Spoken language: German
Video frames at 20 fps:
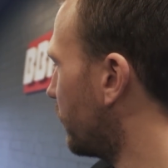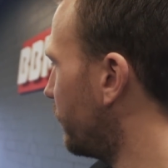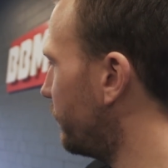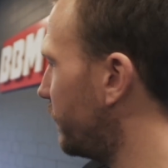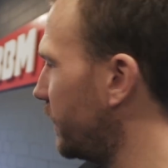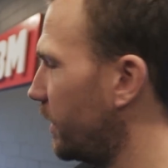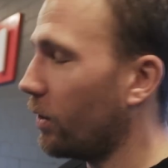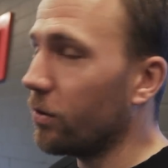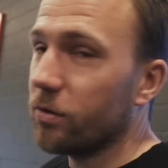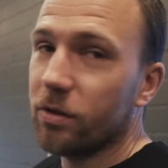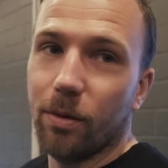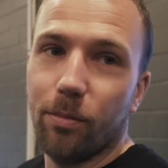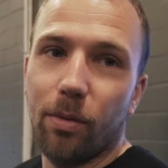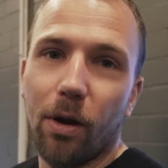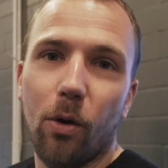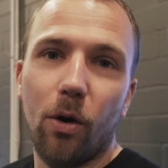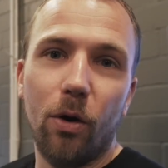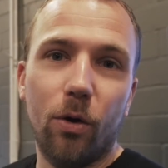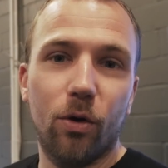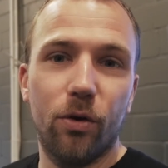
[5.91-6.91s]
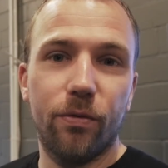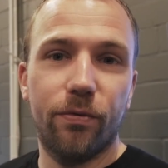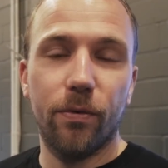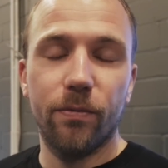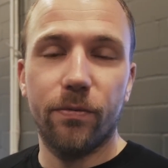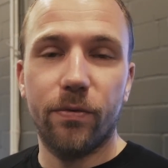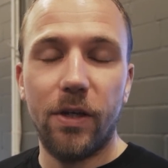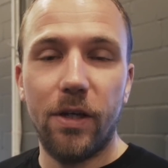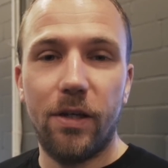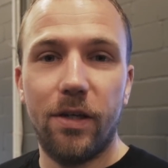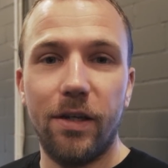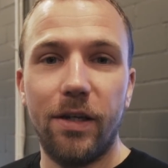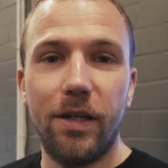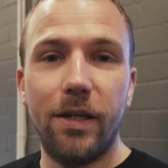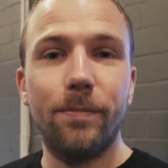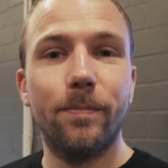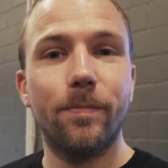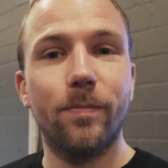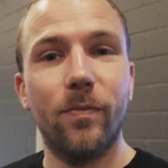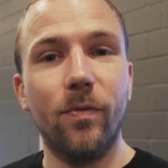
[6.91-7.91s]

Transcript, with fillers: wieder unser blauer Golf 5 GTI.